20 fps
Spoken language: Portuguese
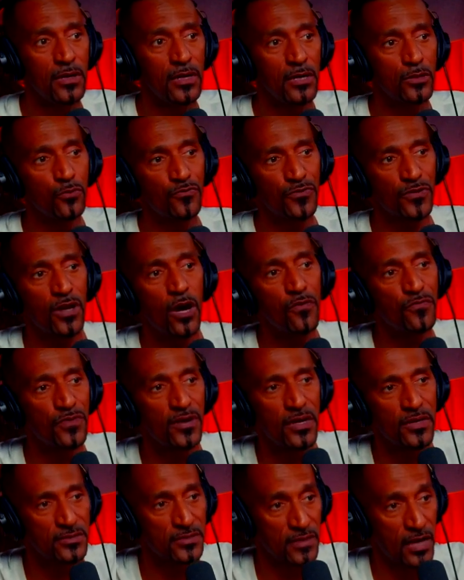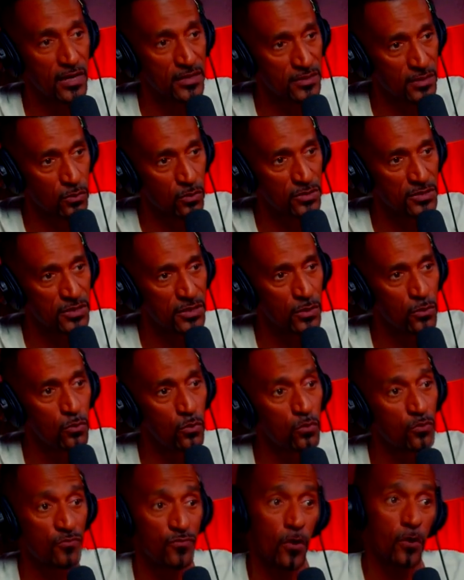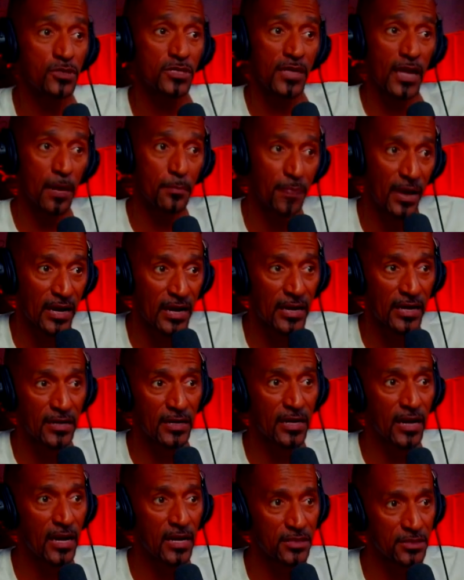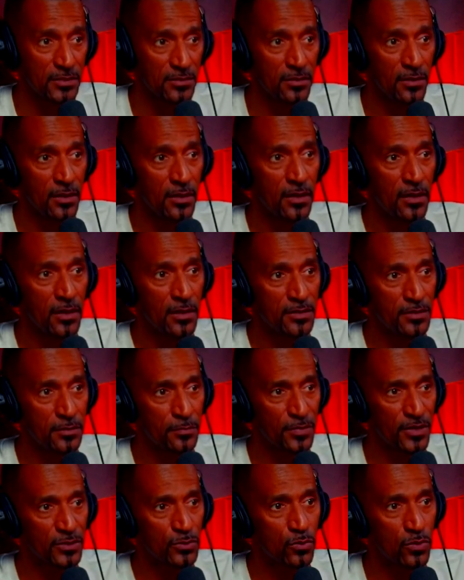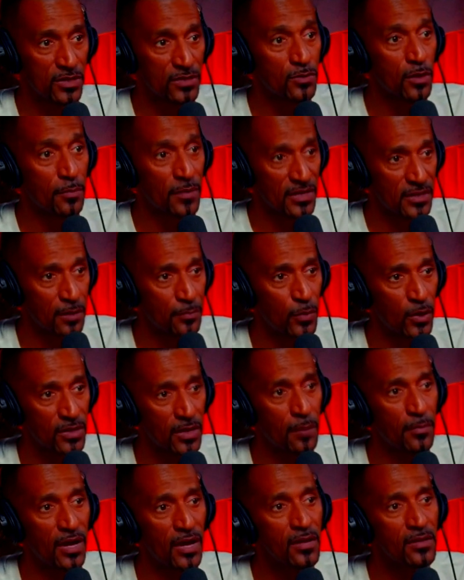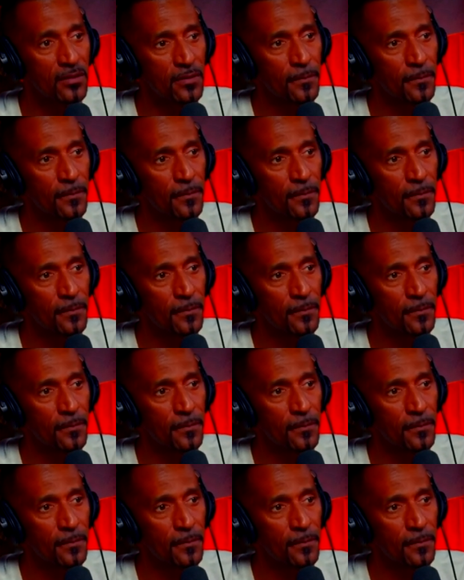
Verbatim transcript: E no final eu falei já que você conseguiu lucro, volte lá e paga aquele cara que te, te emprestou, que você vai é manter a porta aberta.